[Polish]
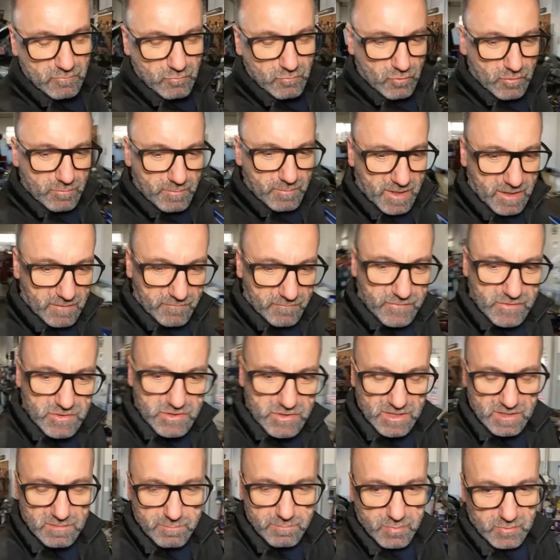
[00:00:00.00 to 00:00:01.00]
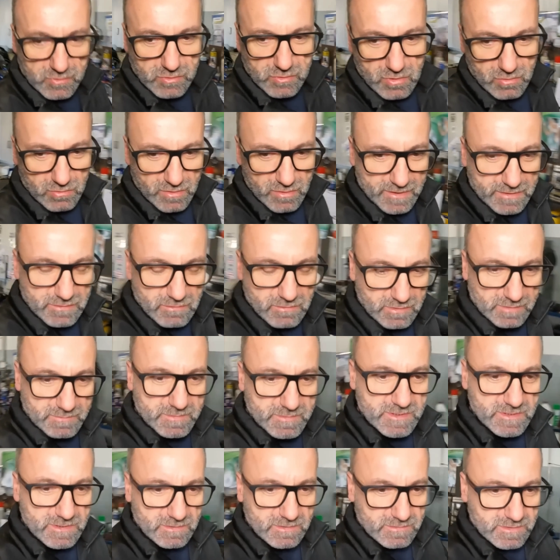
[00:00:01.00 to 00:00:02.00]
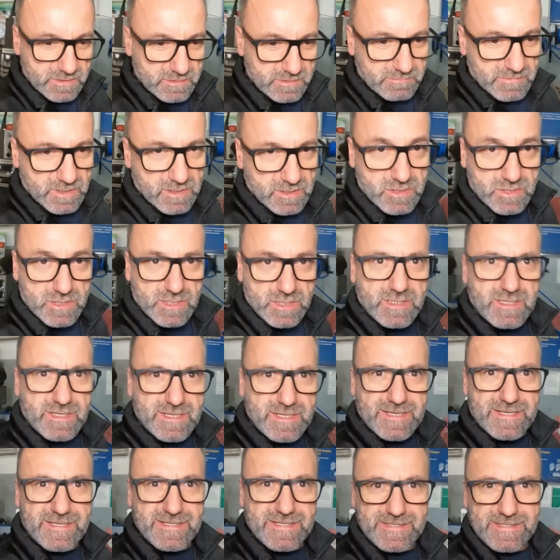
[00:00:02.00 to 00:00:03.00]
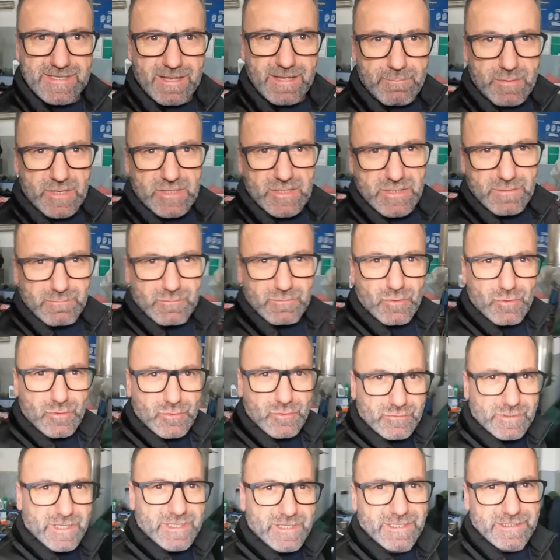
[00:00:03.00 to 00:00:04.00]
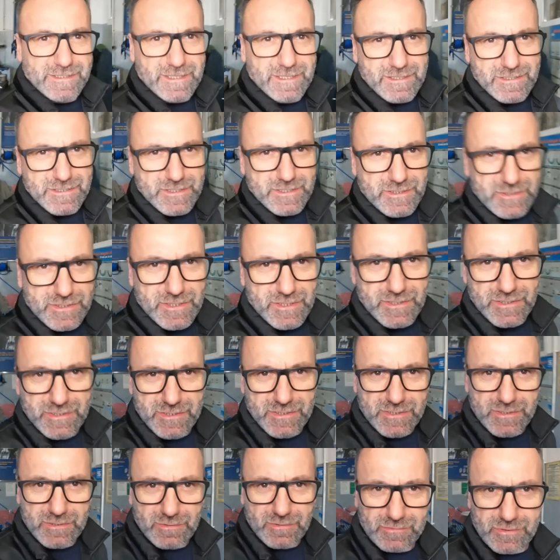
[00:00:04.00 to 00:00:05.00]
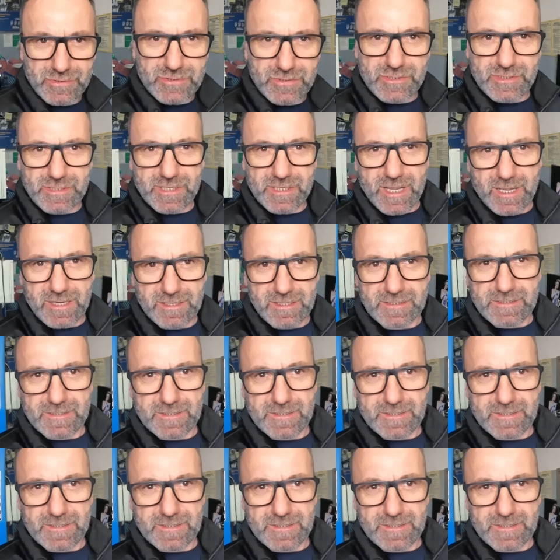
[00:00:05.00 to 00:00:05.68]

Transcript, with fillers: który ma wyciek pod kolektorem ssącym, także zapraszam do oglądania dalszej części odcinka.